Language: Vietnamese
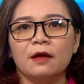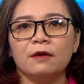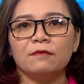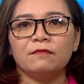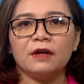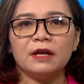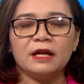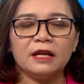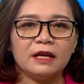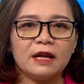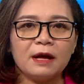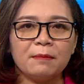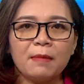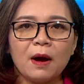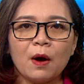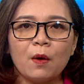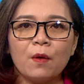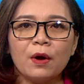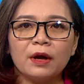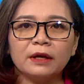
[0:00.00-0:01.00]
Và để đảm
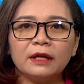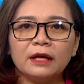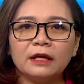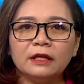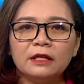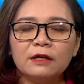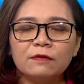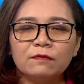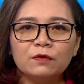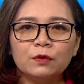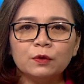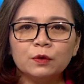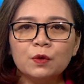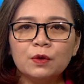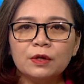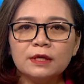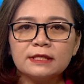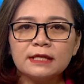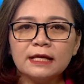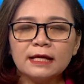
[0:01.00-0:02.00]
bảo hoàn thành nhiệm vụ thu
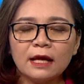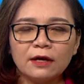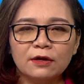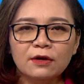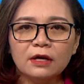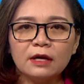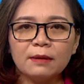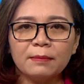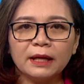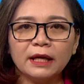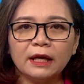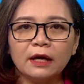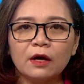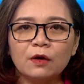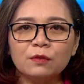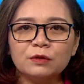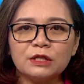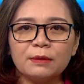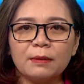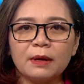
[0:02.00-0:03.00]
ngân sách nhà nước năm hai nghìn
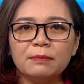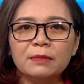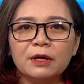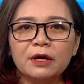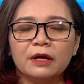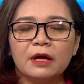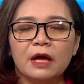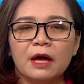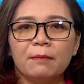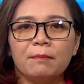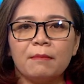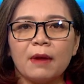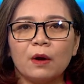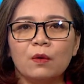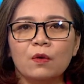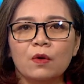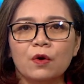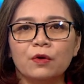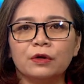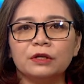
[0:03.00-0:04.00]
không trăm hai mươi mà
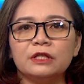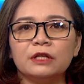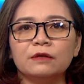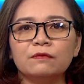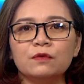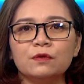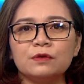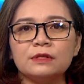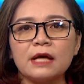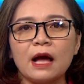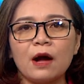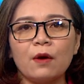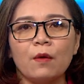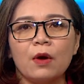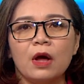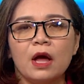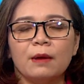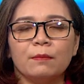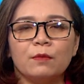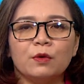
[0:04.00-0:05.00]
Quốc hội, Chính phủ giao,
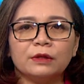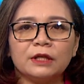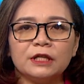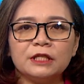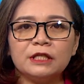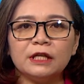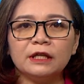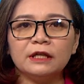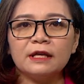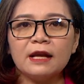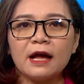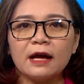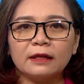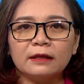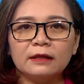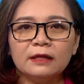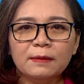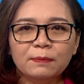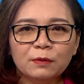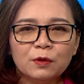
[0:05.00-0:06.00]
Bộ Tài chính đang
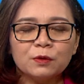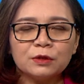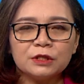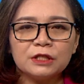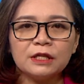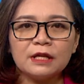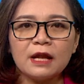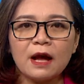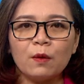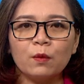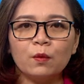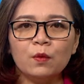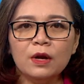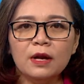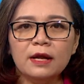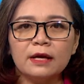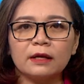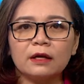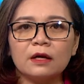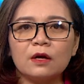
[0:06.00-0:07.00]
tiếp tục chỉ đạo quyết
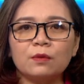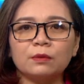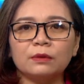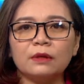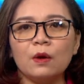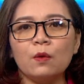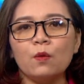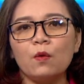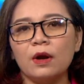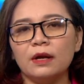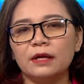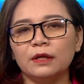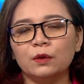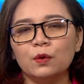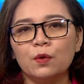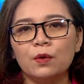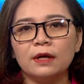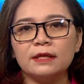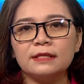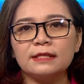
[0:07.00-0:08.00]
liệt công tác quản lý
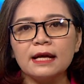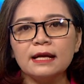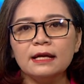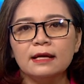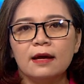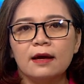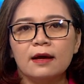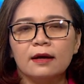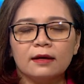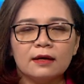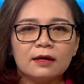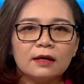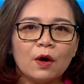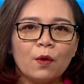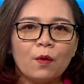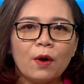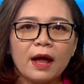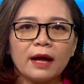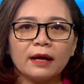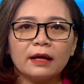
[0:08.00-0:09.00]
thu ngân sách, cơ
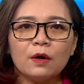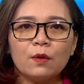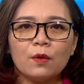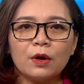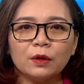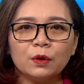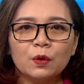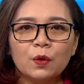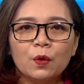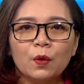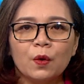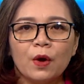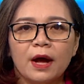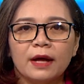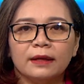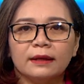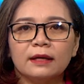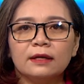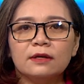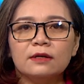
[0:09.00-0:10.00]
cấu lại các khoản thu,
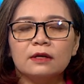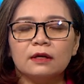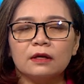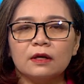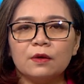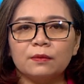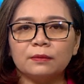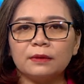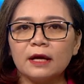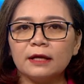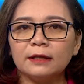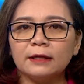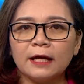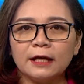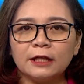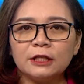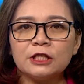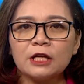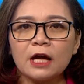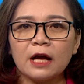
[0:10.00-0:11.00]
tăng cường công tác
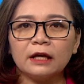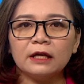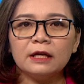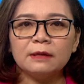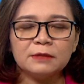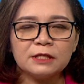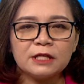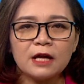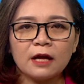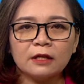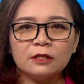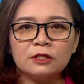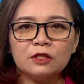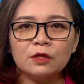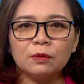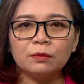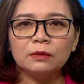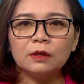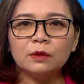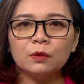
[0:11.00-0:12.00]
thanh tra kiểm tra
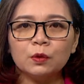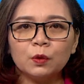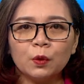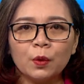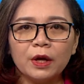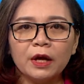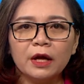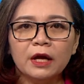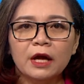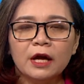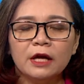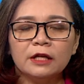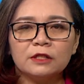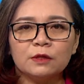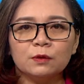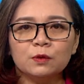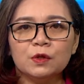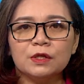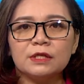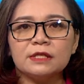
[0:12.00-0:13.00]
chống thất thu thuế,
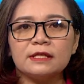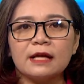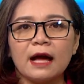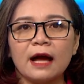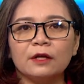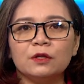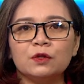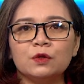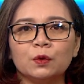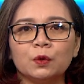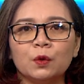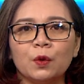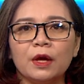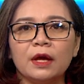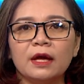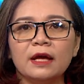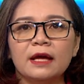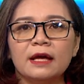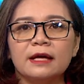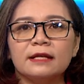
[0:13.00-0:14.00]
chống chuyển giá trốn
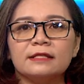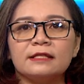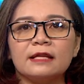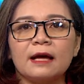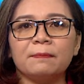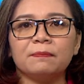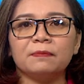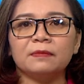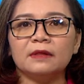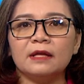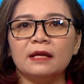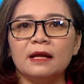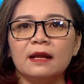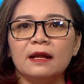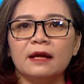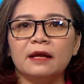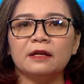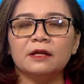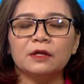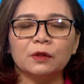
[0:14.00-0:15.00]
thuế, giảm tỷ
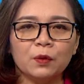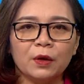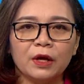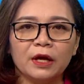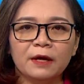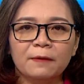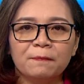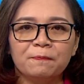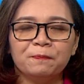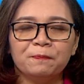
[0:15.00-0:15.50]
lệ nợ thuế.